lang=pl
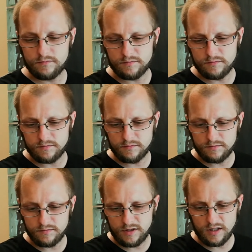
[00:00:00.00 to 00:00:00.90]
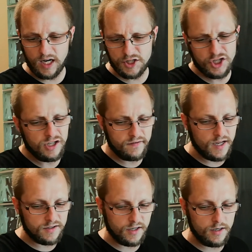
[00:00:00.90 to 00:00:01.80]
Mm, raczej nie
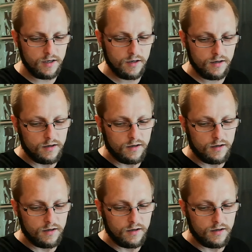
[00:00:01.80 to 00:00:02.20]
więcej.